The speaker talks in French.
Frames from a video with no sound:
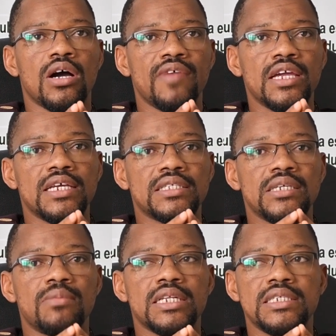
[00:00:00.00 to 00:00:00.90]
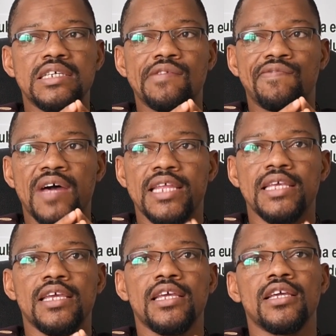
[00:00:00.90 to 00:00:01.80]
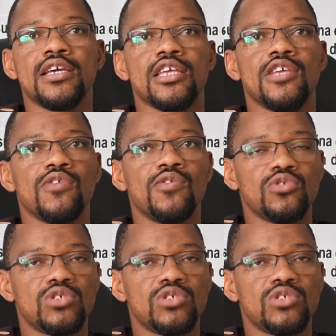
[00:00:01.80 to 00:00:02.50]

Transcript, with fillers: avec des thématiques variées qui vont vous